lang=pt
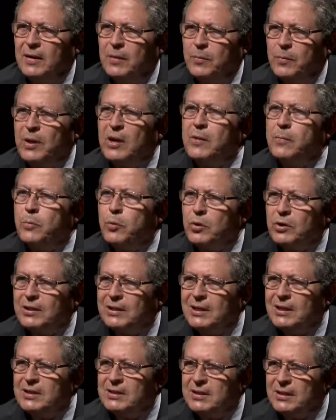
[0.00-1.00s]
pela
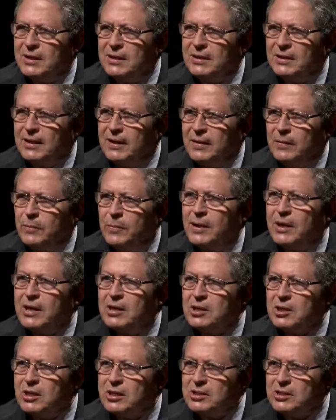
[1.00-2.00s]
importância que tem, pela
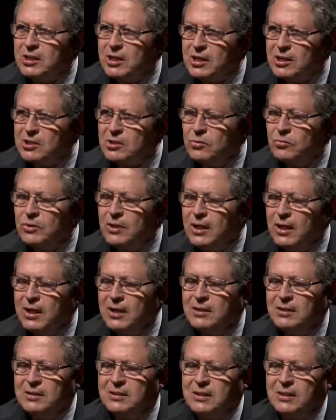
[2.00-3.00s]
geração de
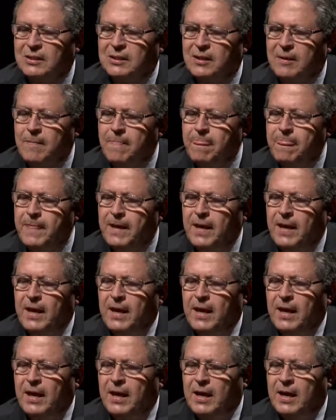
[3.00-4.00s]
rendas que tem.
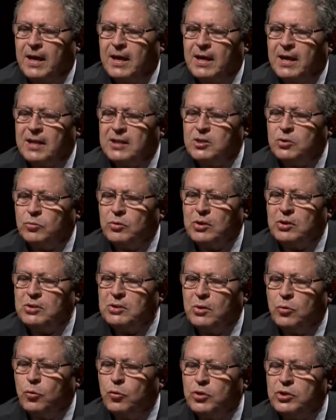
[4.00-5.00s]
É, a, a
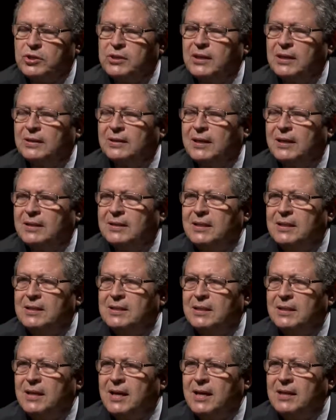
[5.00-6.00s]
situação hoje da entrada da
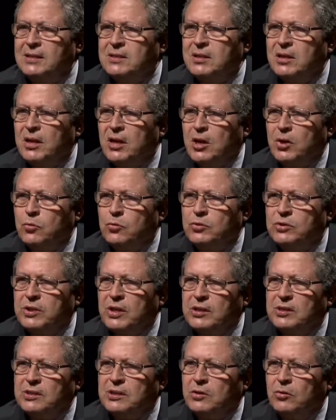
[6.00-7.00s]
cidade os
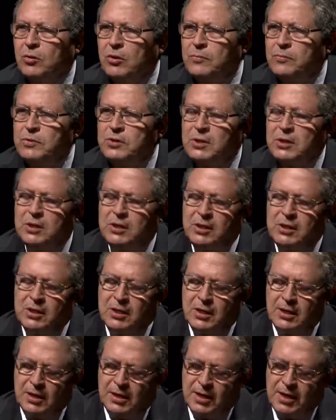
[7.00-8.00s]
sete quilômetros que
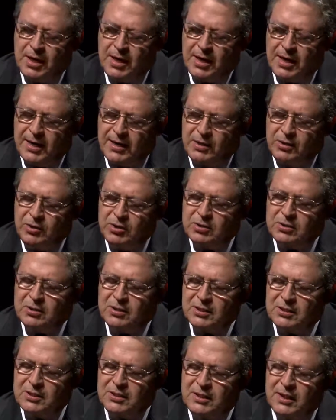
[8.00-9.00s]
liga a início da
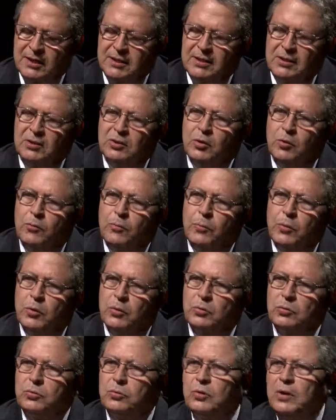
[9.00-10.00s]
cidade até o
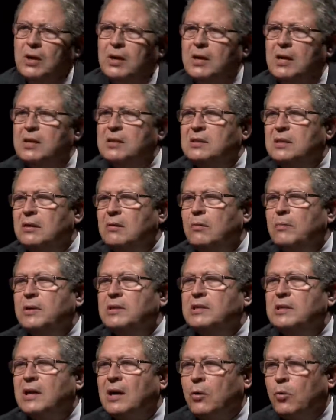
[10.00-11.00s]
porto, é
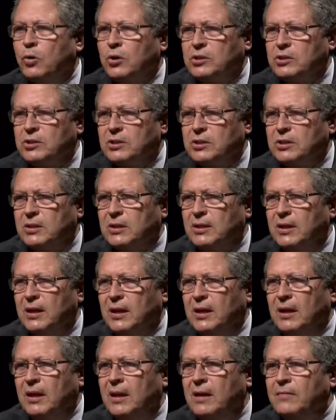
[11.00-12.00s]
extremamente caótica.
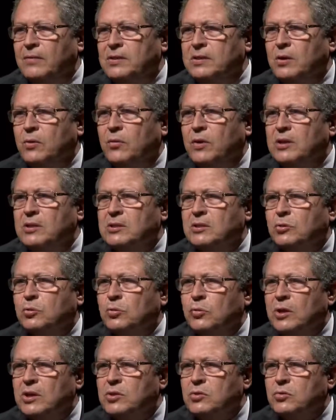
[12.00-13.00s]
Leva-se quase
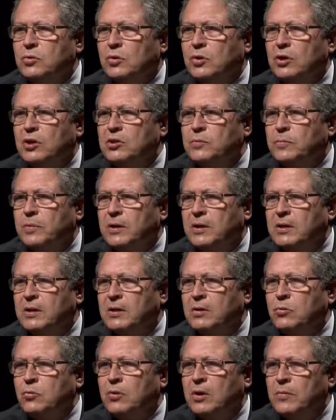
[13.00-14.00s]
duas horas para
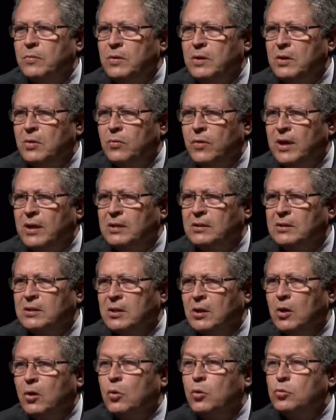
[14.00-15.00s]
que um caminhão entre
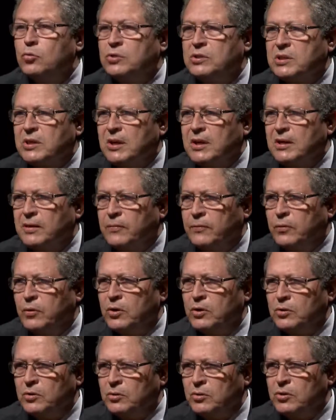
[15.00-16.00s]
ou saia
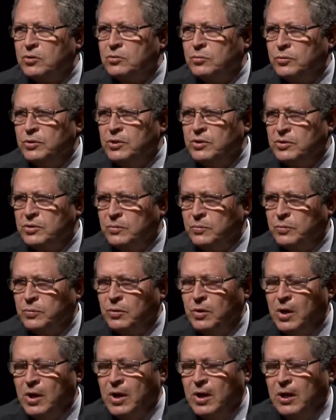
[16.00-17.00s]
fora do nosso município.
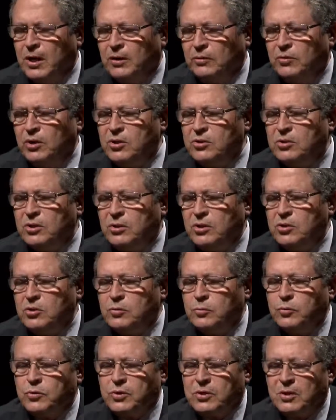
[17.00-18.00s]
Desde o início
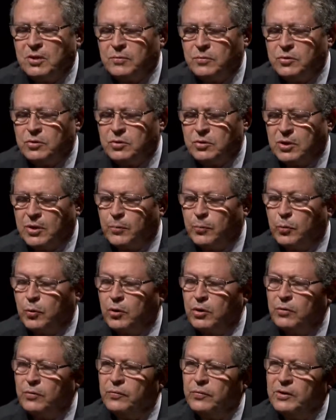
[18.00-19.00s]
buscamos
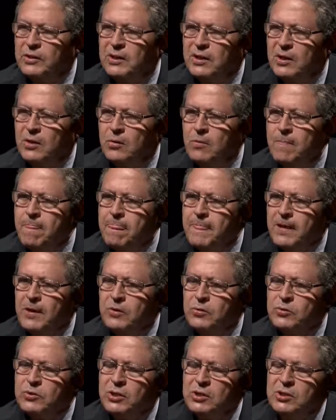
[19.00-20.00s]
apoio federal
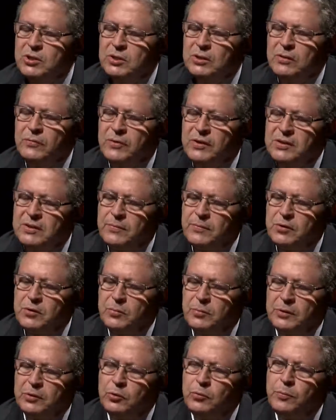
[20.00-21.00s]
no sentido de fazermos
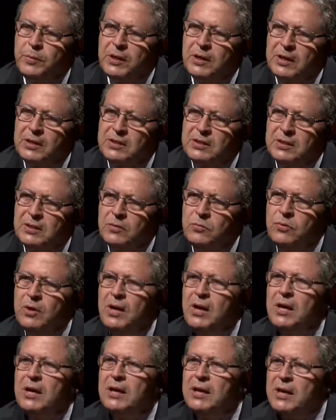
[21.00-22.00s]
uma duplicação,
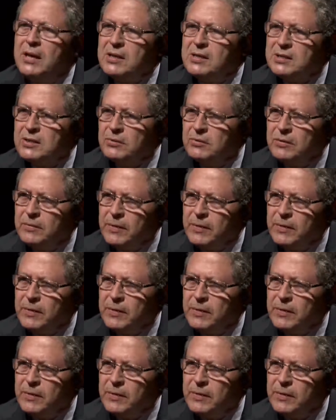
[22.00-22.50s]
criação de